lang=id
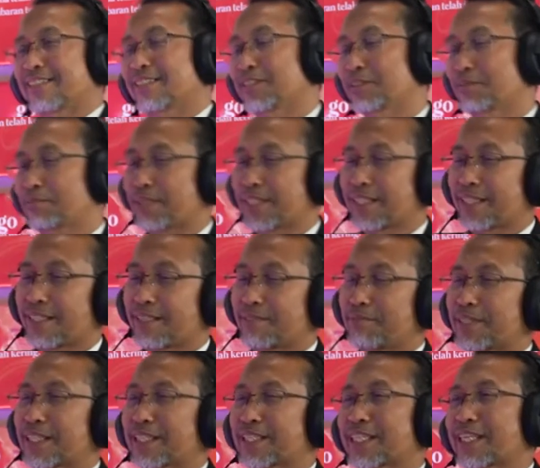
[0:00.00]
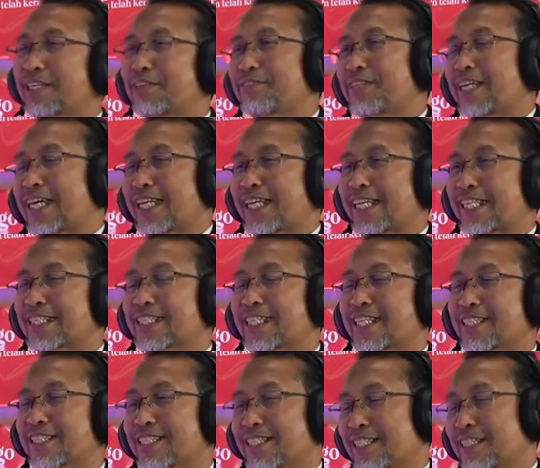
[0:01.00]
supaya mengetahui
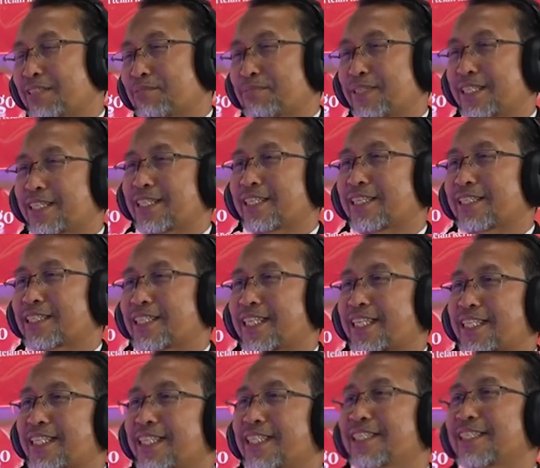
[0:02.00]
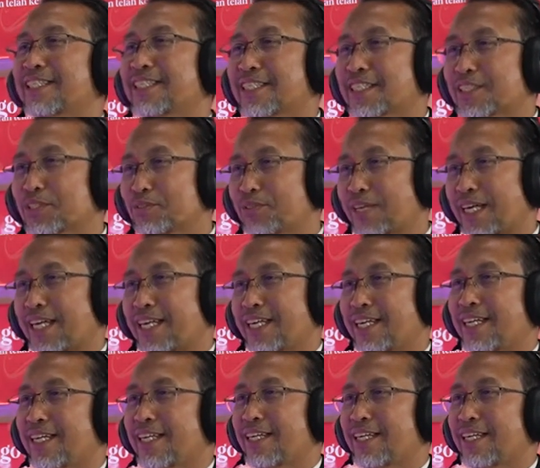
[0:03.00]
alasan kenapa saya jadi ketua.